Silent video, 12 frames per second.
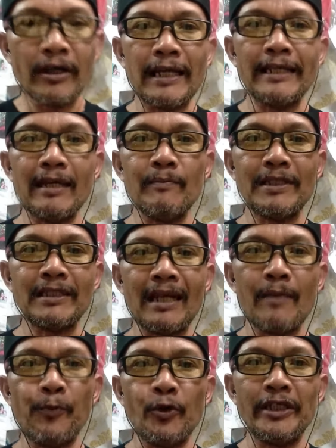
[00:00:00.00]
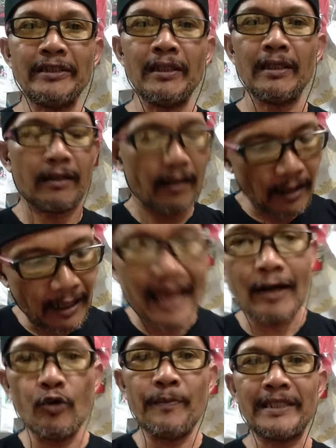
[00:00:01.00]
kalian bicara politik,
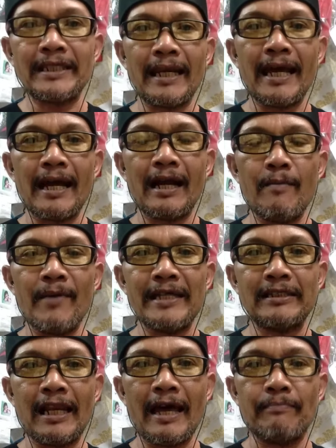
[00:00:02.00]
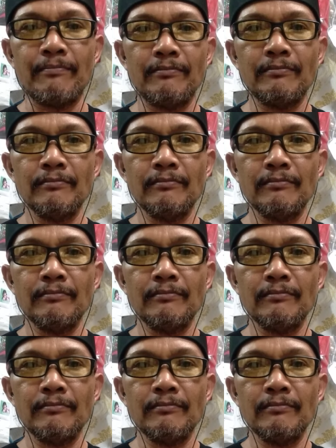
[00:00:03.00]
lalu bicara agama Islam.